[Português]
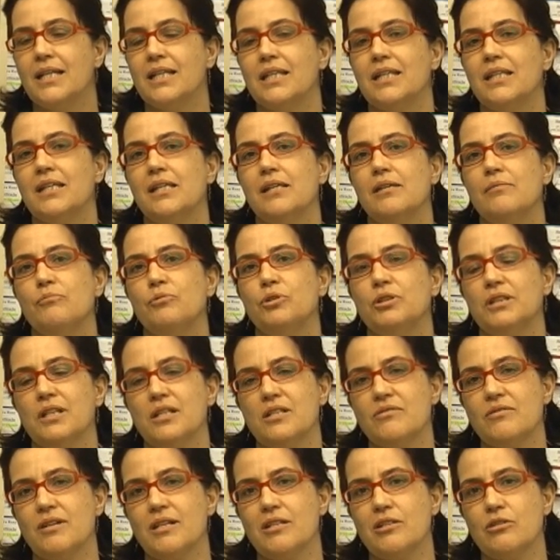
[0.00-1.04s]
e
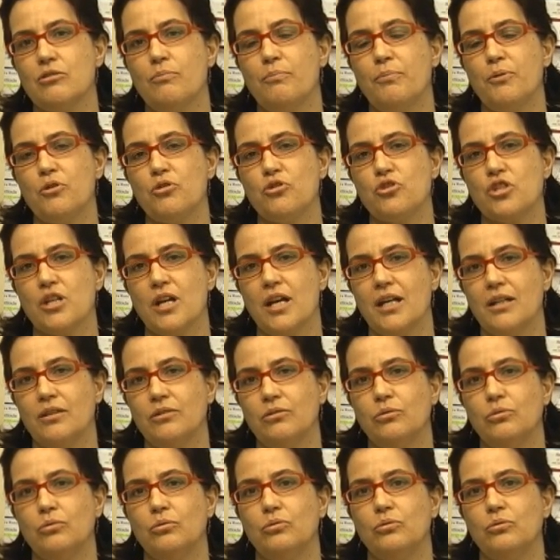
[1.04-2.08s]
muitas vezes o
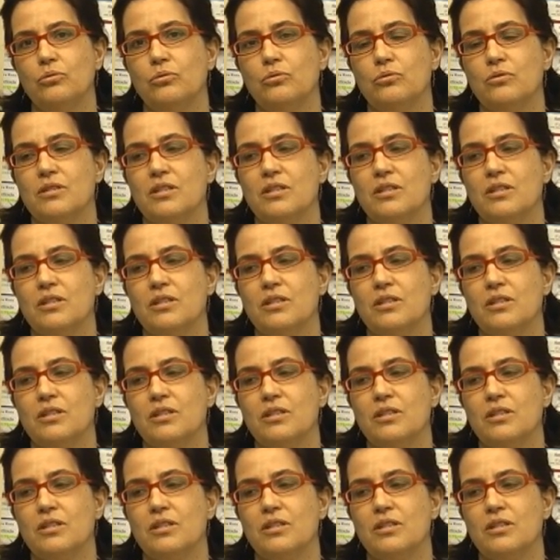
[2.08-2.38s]
projeto